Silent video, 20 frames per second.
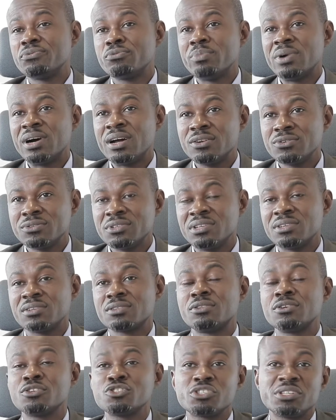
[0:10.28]
Fouba, le
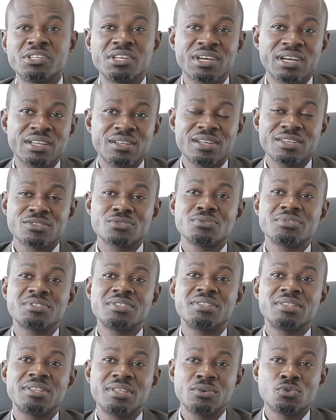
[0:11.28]
directeur général de la
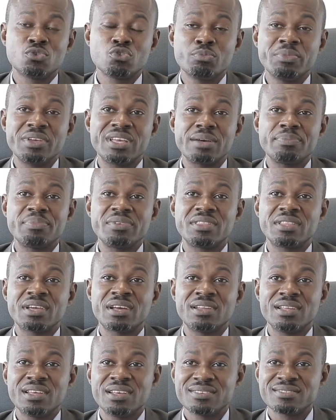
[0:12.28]
société Okomi
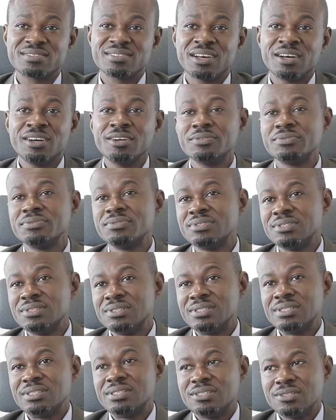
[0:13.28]
Capital SA.
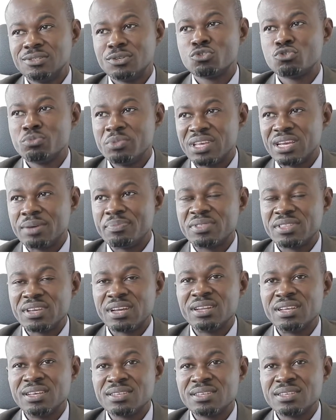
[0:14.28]
Okomi Capital